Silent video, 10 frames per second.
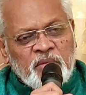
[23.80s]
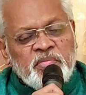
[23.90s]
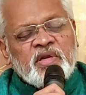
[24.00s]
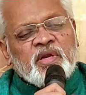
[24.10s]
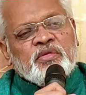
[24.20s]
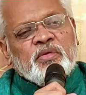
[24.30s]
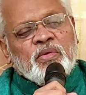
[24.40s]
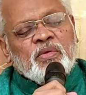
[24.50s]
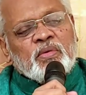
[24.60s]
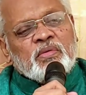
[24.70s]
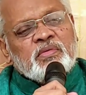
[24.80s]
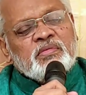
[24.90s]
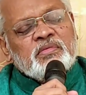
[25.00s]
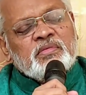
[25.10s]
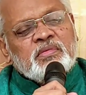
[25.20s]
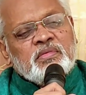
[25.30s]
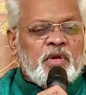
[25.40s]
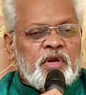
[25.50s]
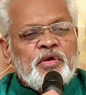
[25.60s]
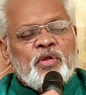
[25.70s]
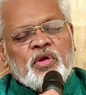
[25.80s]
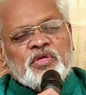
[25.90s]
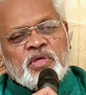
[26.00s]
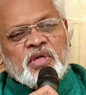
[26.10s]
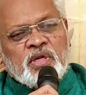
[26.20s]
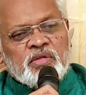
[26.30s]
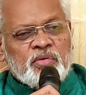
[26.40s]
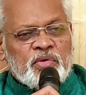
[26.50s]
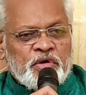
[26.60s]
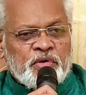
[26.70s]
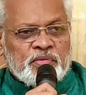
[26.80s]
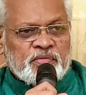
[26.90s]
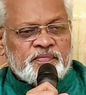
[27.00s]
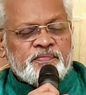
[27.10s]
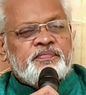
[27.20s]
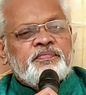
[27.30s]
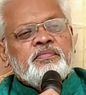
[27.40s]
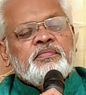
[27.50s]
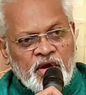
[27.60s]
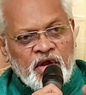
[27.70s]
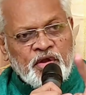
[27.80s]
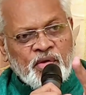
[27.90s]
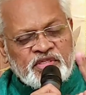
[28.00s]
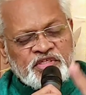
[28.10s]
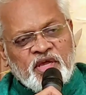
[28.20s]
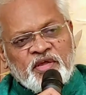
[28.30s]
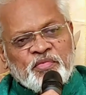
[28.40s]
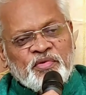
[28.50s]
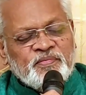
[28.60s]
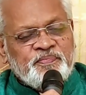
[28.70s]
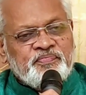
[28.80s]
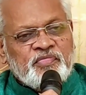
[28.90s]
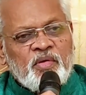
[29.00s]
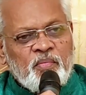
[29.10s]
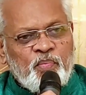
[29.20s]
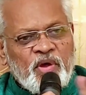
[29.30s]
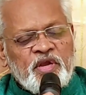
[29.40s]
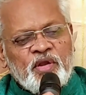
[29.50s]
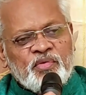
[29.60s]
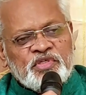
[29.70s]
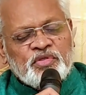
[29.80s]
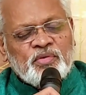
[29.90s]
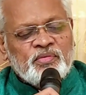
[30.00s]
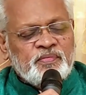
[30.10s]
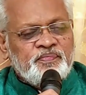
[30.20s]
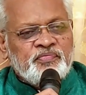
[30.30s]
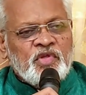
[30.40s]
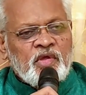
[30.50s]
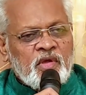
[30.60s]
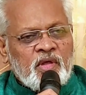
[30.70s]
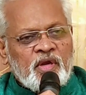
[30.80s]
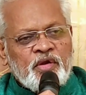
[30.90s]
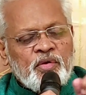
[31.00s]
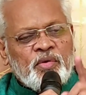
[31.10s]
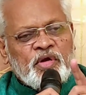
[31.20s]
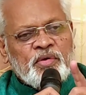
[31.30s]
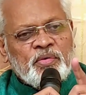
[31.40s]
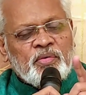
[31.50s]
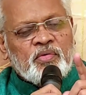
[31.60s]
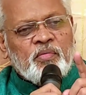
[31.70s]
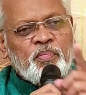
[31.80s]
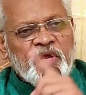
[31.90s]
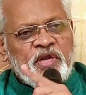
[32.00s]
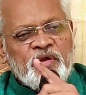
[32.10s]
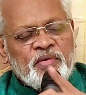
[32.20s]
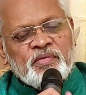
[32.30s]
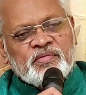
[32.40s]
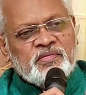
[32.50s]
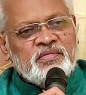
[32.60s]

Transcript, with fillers: బైబిల్ గ్రంథంలో రెండో రాజుల గ్రంథం రెండు రెండో అధ్యాయము పన్నెండవ వచనం రెండు రెండు పన్నెండు